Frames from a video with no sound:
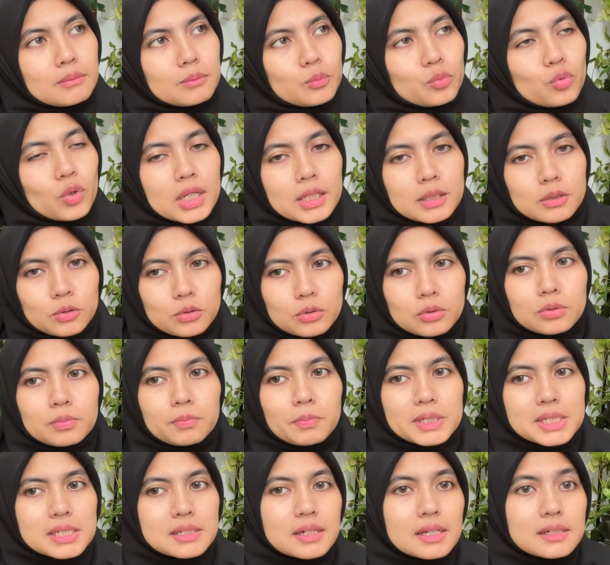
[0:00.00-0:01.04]
buatku
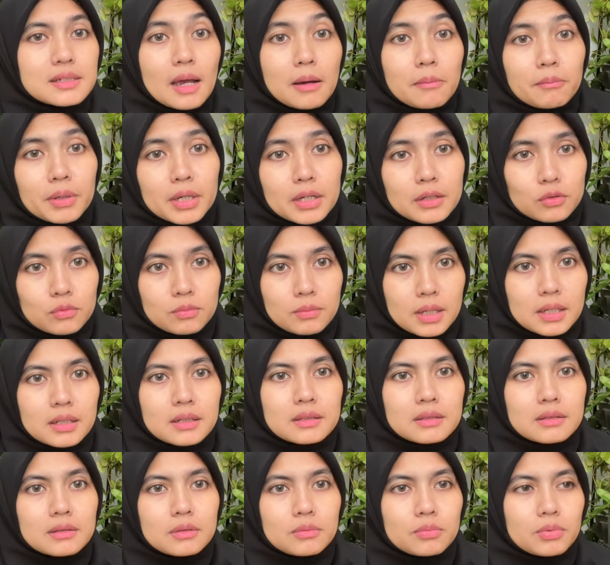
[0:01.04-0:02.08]
pas dia sampai ke rumah
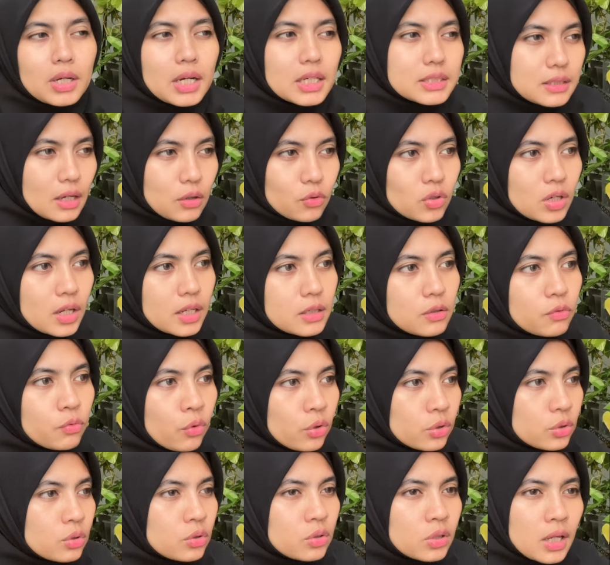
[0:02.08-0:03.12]
gitu loh pas aku lihat di
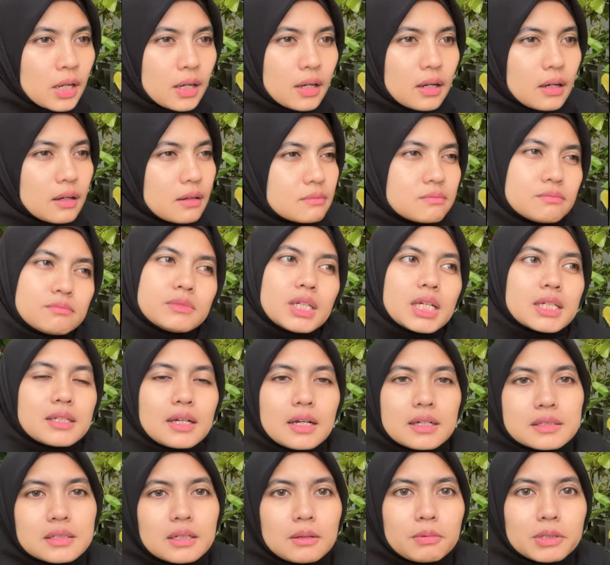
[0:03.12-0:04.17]
foto tuh kayak biasa
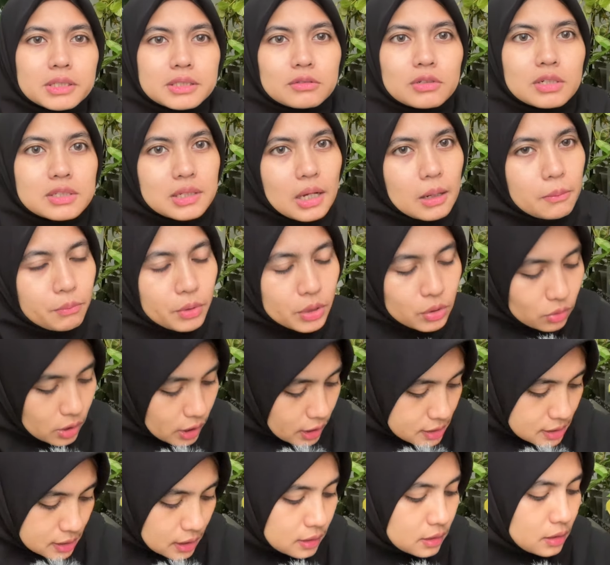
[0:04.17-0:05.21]
aja pas udah sampai tuh
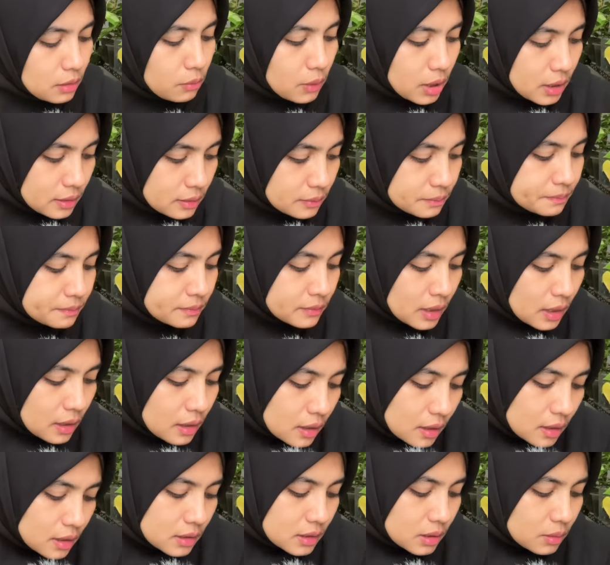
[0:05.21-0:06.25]
kayak cantik banget
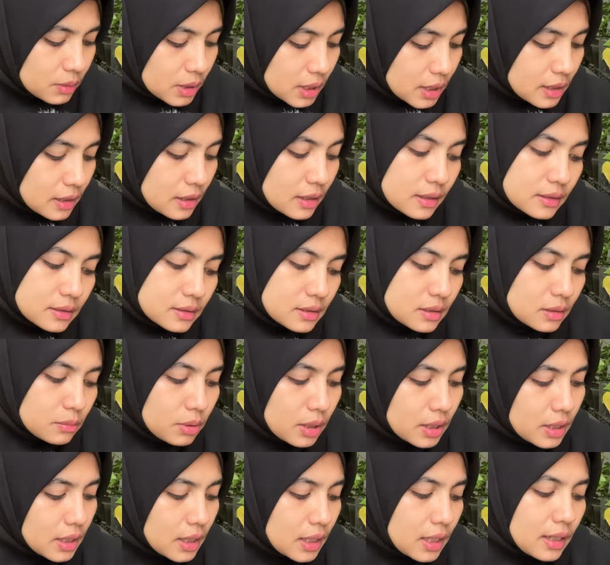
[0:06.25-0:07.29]
tapi ini keren sih
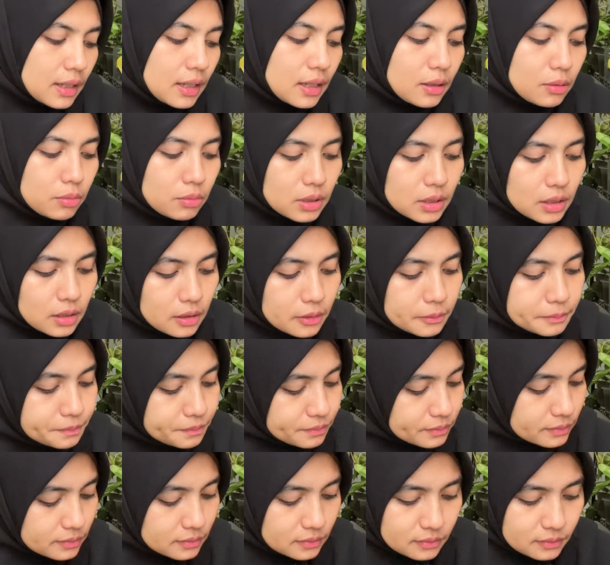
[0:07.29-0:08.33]
bayangkanlah ber
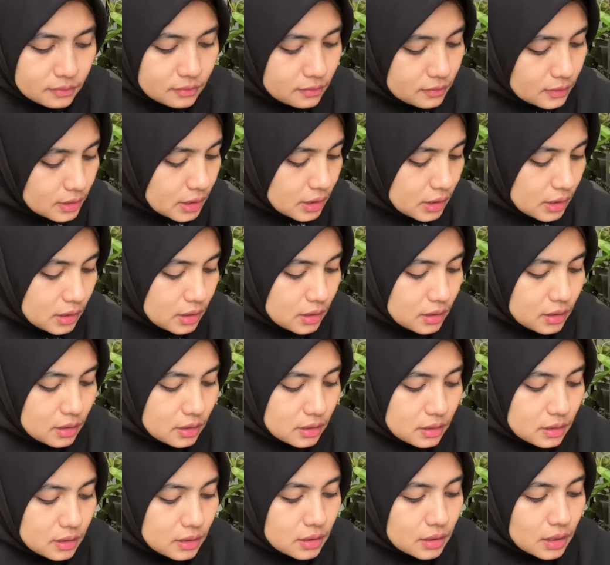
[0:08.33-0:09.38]

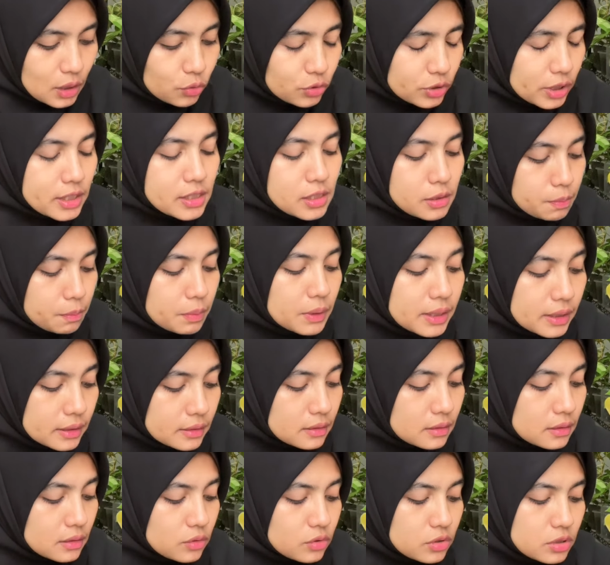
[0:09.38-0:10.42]
daunnya split
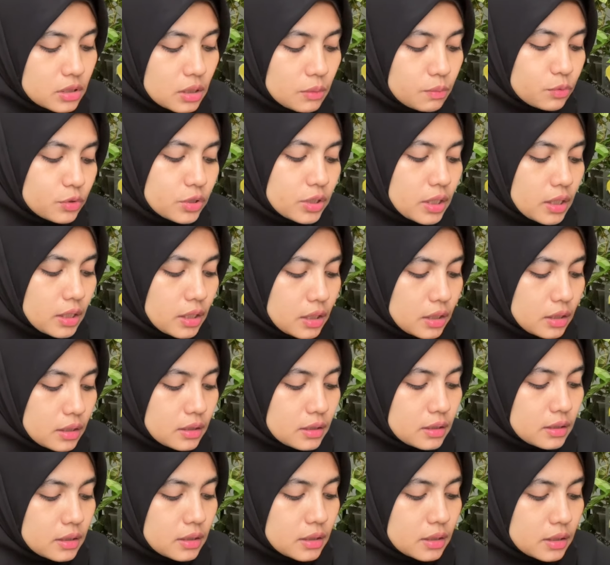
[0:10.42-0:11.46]
terus dia punya
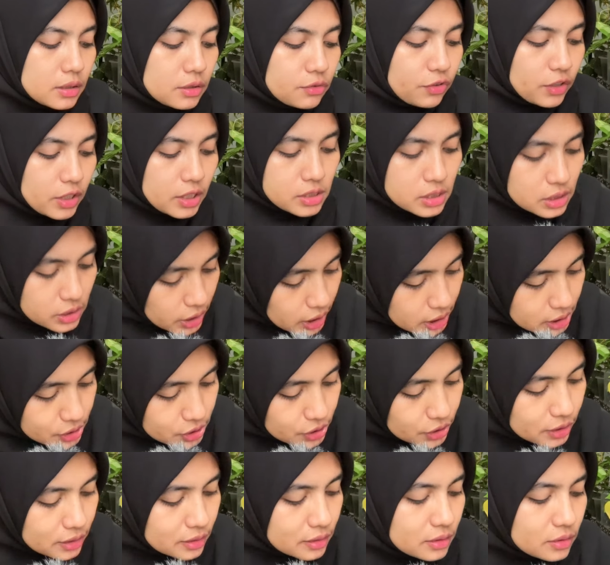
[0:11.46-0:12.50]
uh,
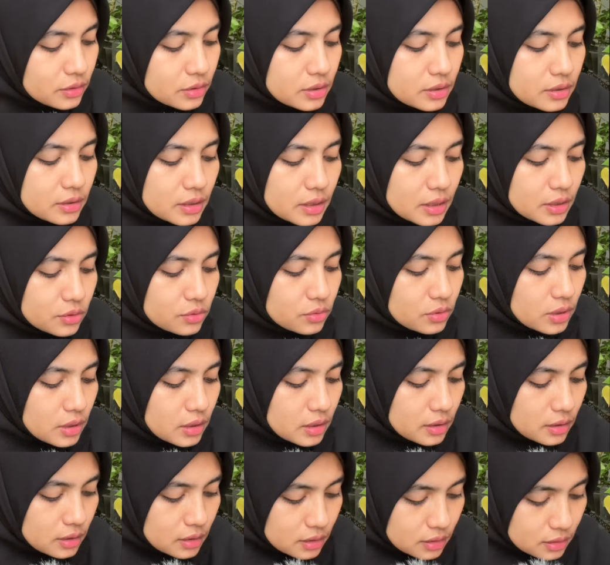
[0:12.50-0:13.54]
fenestration terus dia
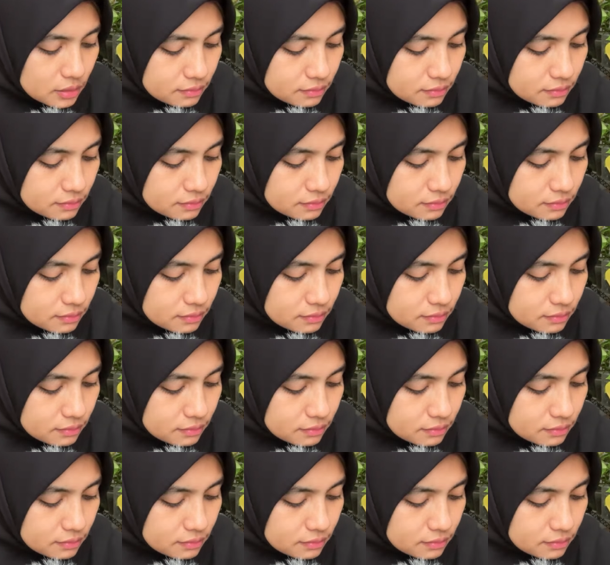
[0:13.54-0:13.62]
juga